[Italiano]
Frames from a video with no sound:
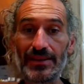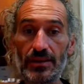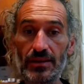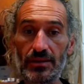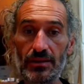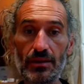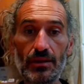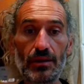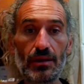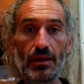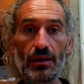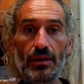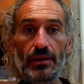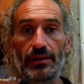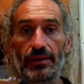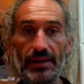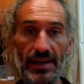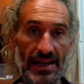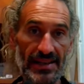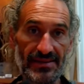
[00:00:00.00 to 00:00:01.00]
x
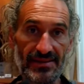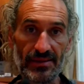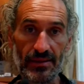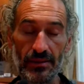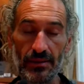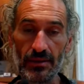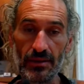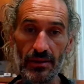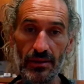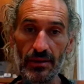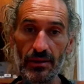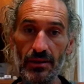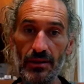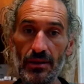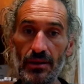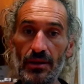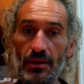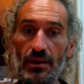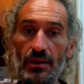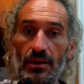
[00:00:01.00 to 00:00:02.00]
Ryzen eh,
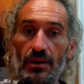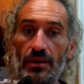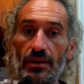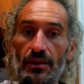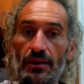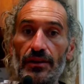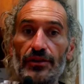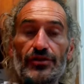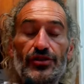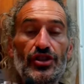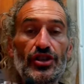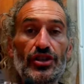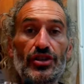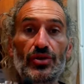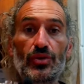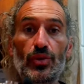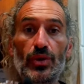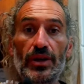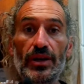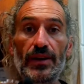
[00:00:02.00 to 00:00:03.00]

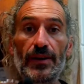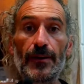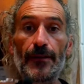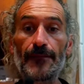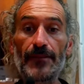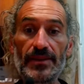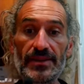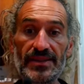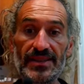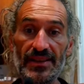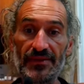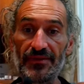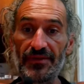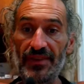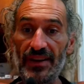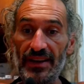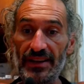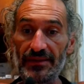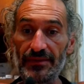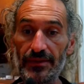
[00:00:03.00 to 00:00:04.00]
5 eh, Zen
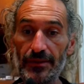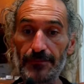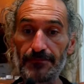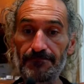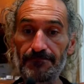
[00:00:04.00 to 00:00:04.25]
5.